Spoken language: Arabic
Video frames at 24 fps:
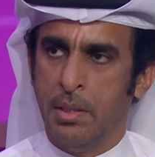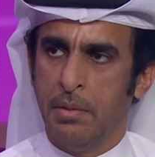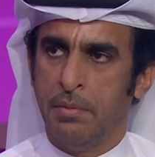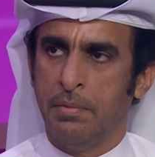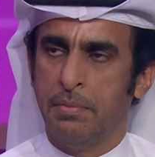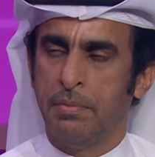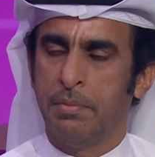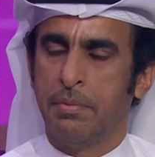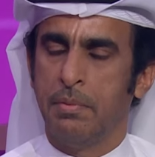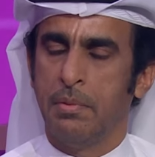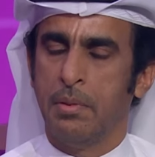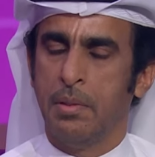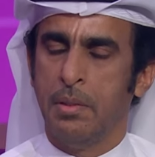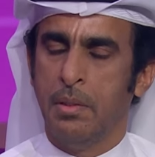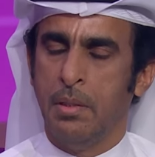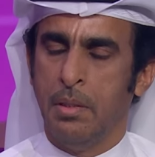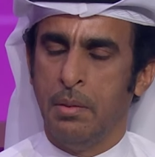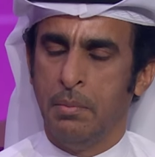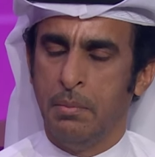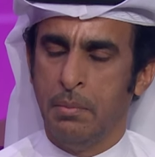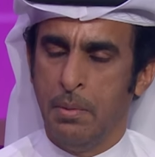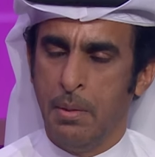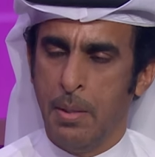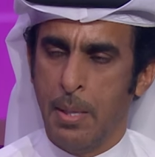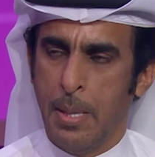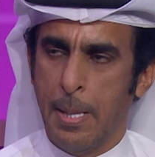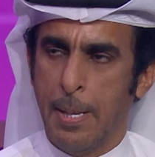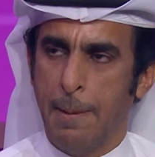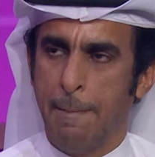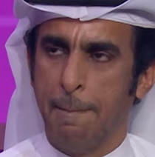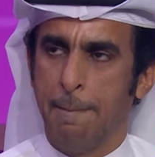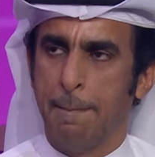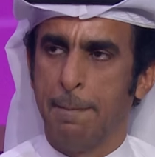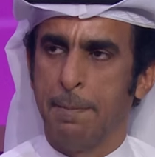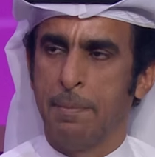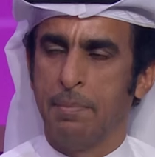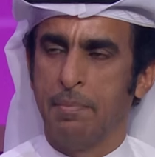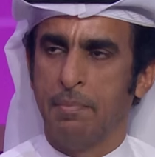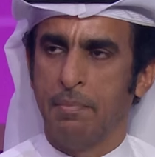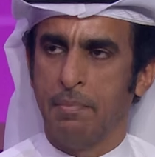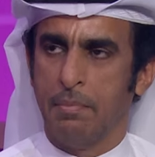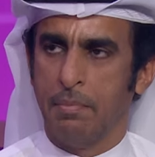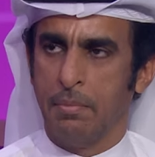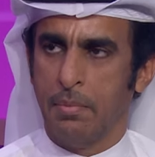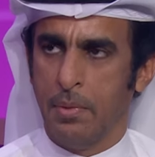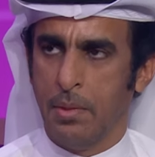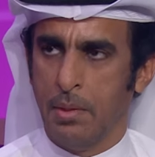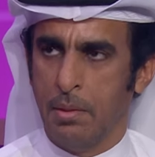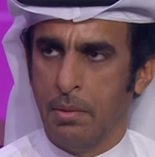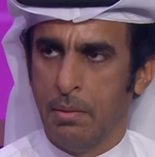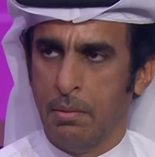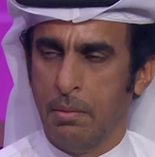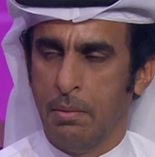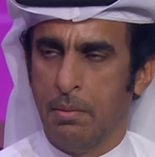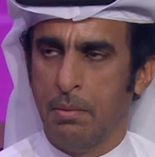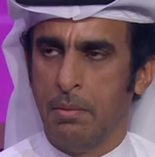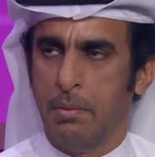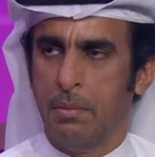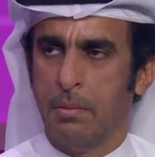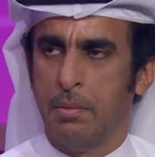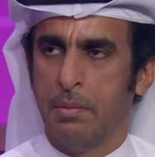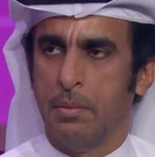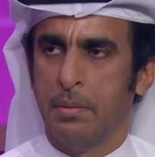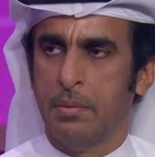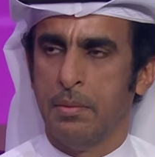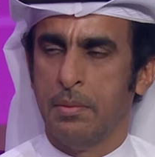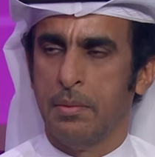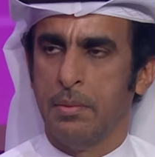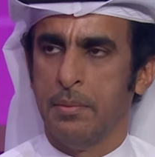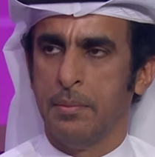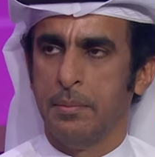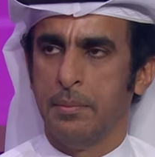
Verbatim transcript: شيء جديد نعم،, نعم المانجمنت ستايلز والامور مثل هذه